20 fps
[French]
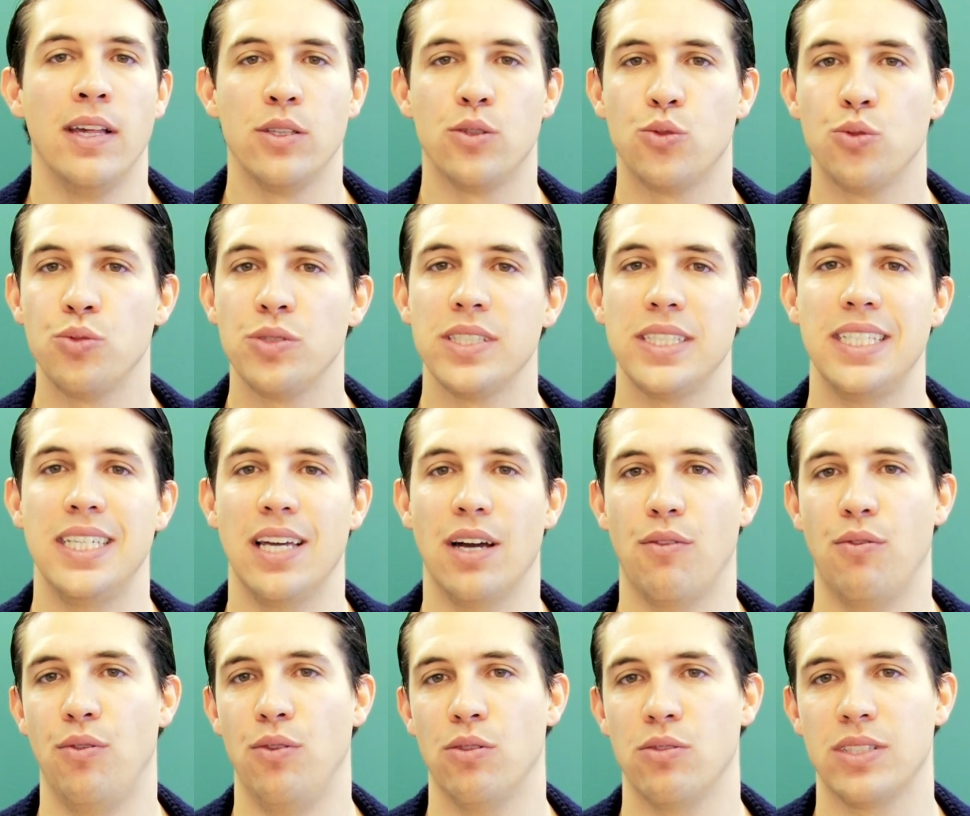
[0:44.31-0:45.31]
tout ce qui
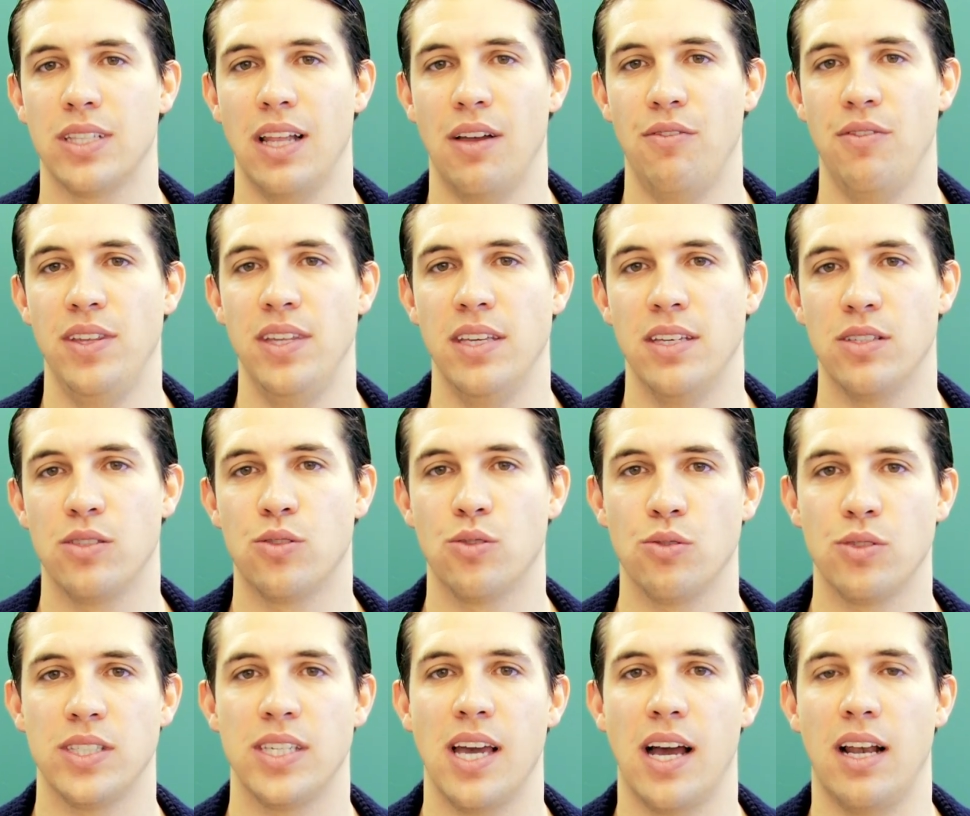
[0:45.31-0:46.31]
influence la vie
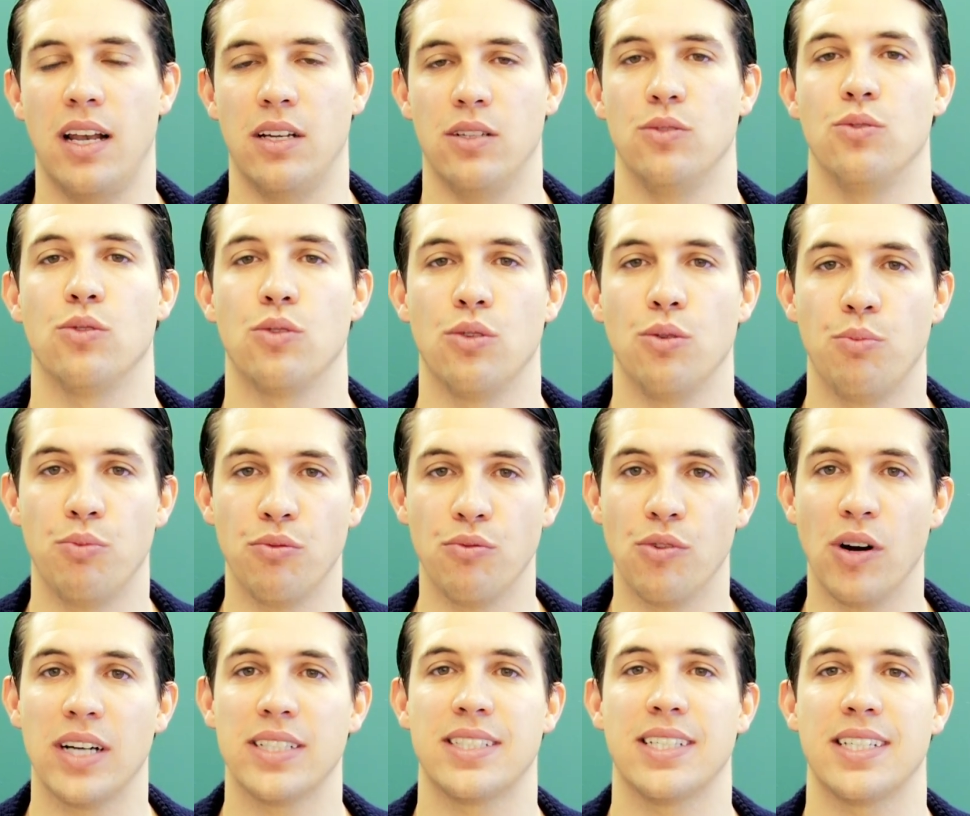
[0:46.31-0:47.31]
sociale. Donc le
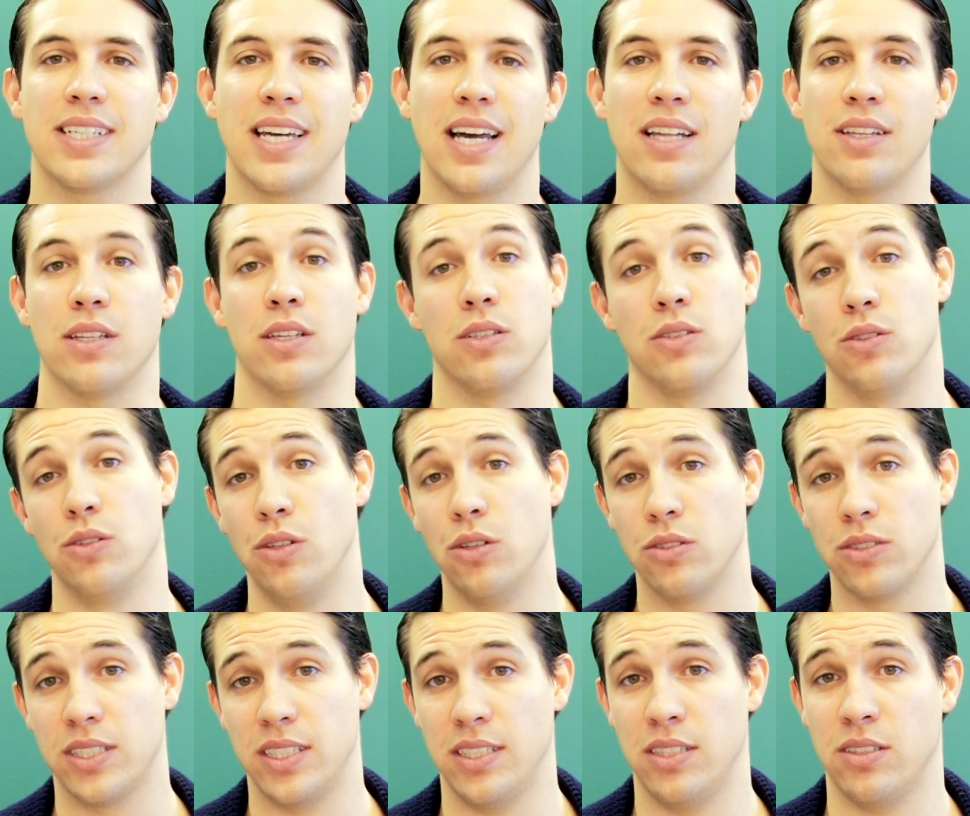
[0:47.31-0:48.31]
pouvoir s'incarne
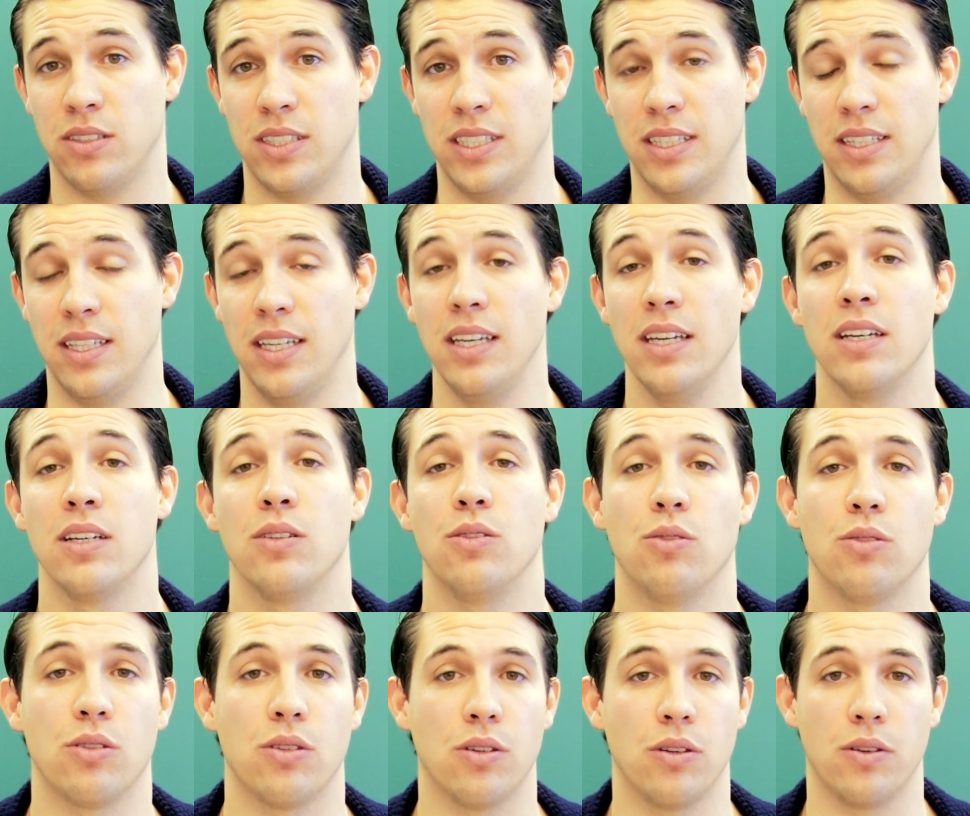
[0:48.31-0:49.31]
dans ces entités.
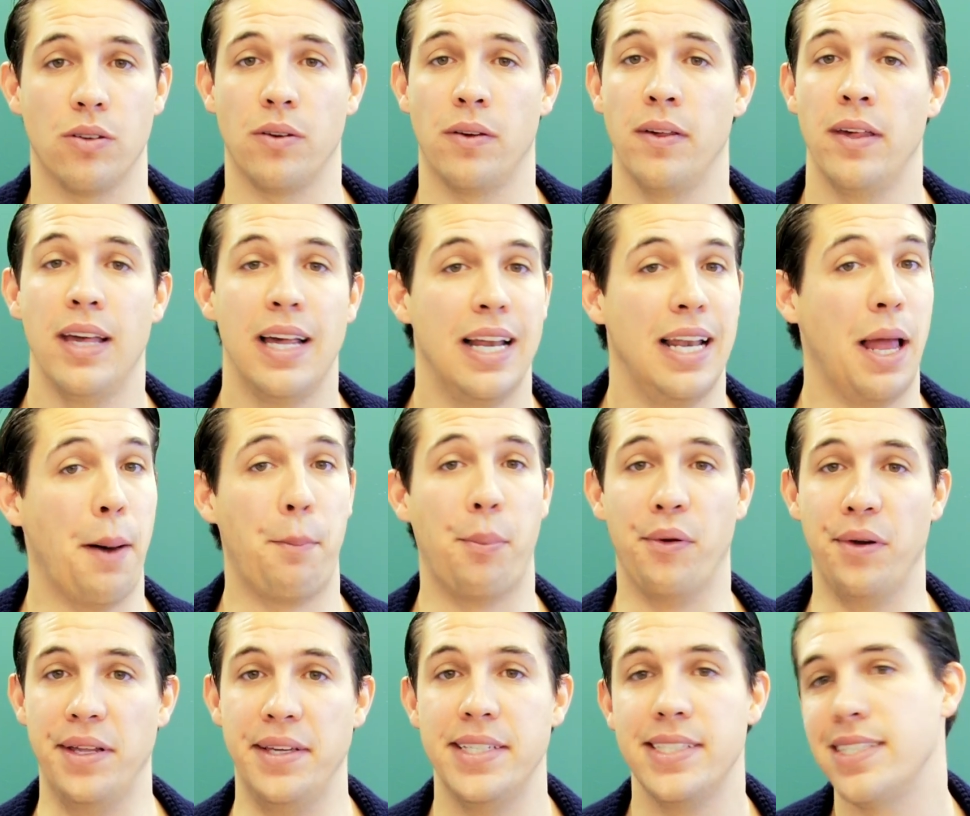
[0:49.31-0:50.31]
Donc euh, la
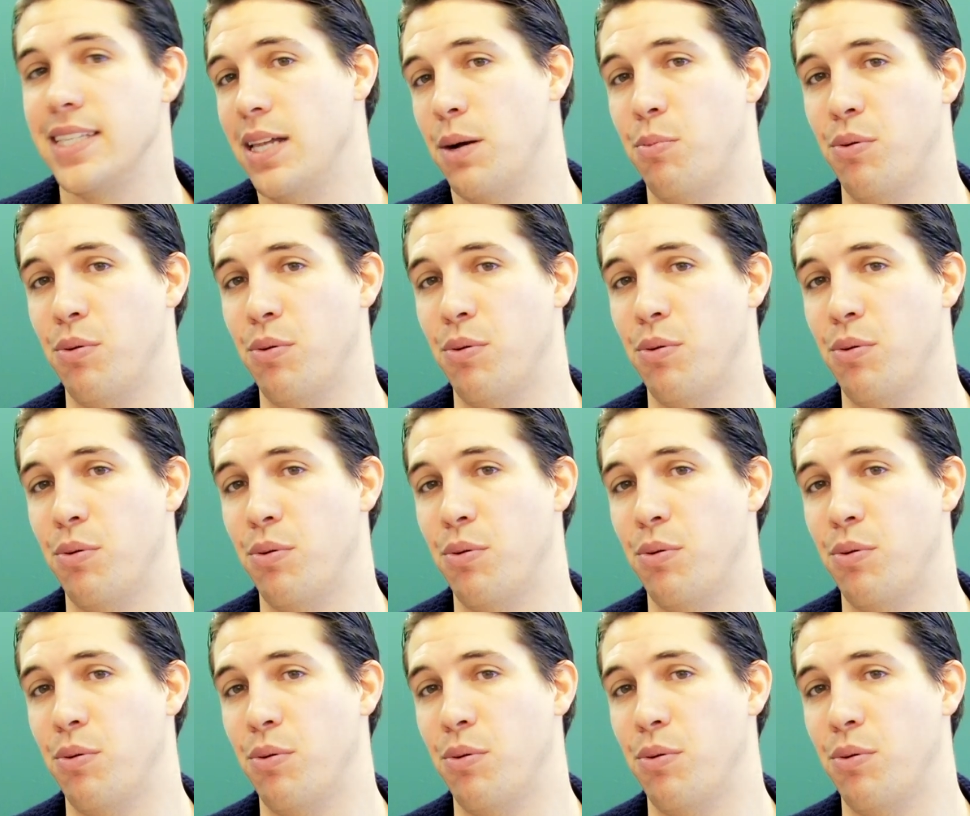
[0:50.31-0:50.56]
police, la